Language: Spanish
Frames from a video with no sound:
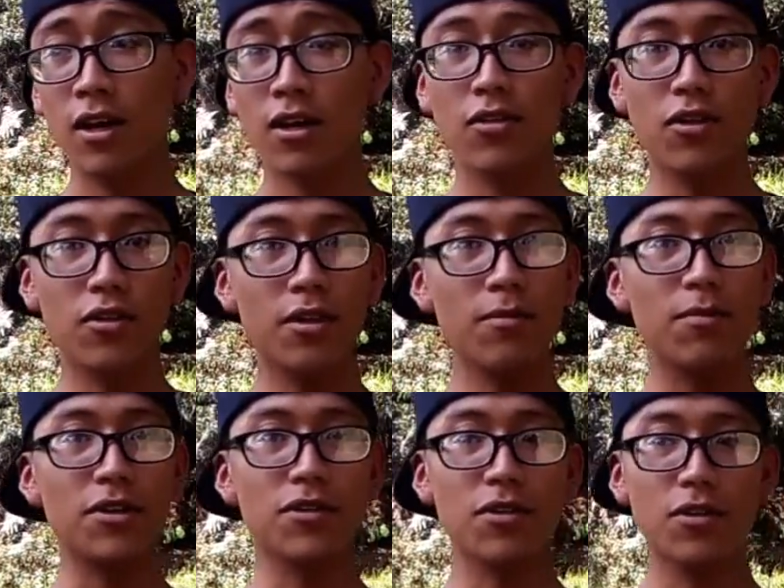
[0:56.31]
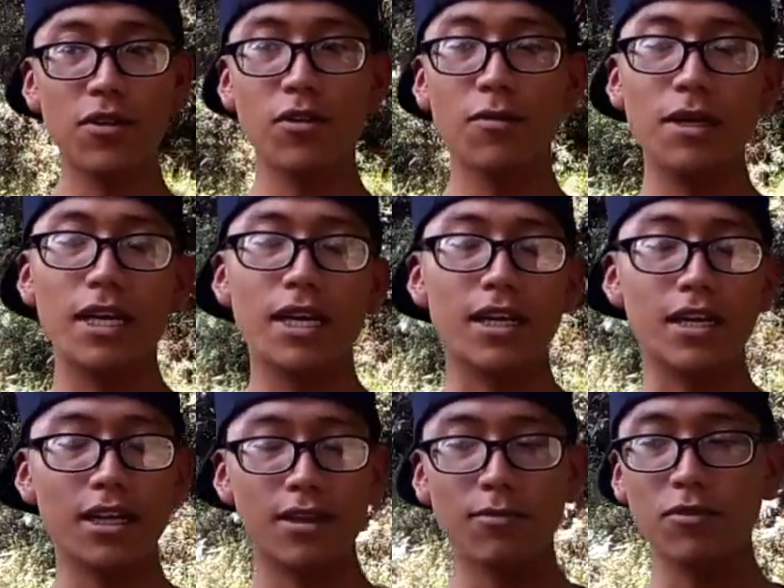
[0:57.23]
Todo empezó mi
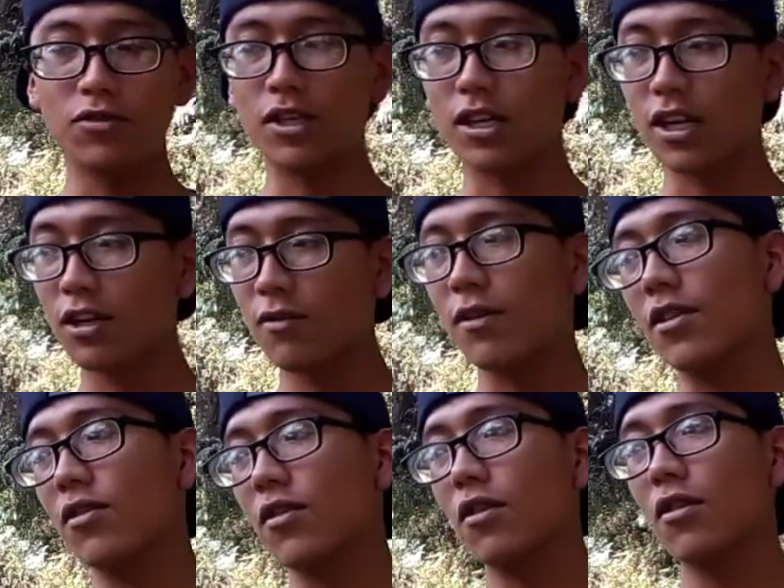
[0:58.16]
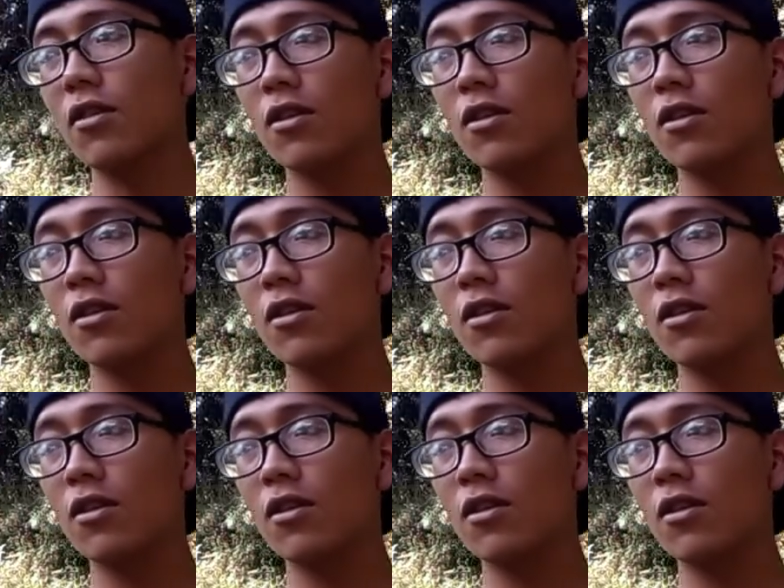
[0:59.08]
carrera musical cuando